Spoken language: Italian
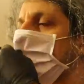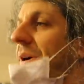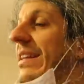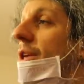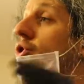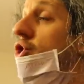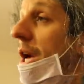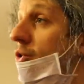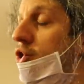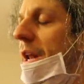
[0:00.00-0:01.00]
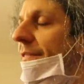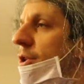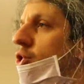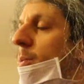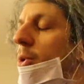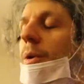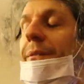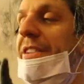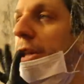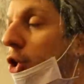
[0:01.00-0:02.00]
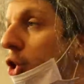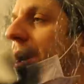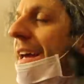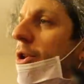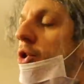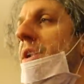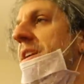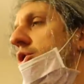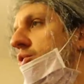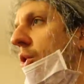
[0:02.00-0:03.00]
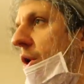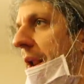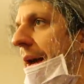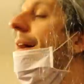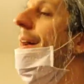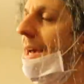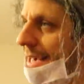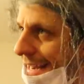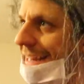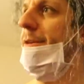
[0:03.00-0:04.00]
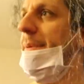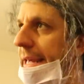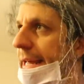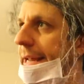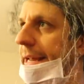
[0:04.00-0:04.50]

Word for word: Guarda, io già non ce la faccio più, non vedo l'ora che torni a scuola. Credimi.